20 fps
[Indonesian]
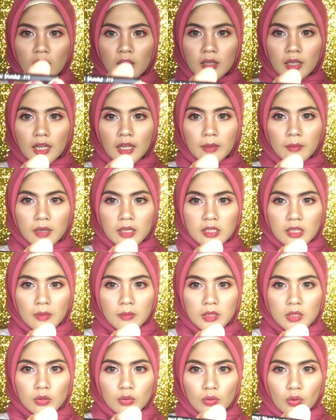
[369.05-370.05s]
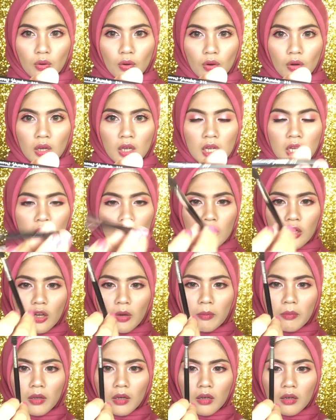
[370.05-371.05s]
dari Masyami Shuko
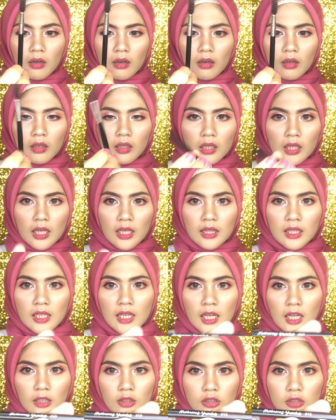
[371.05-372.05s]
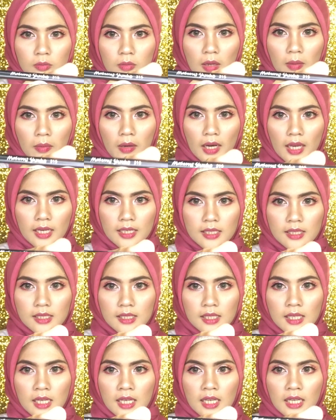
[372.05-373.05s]
nomor ya
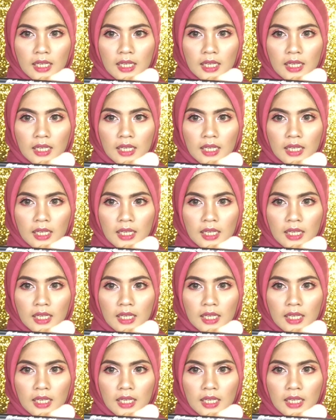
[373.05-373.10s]
315.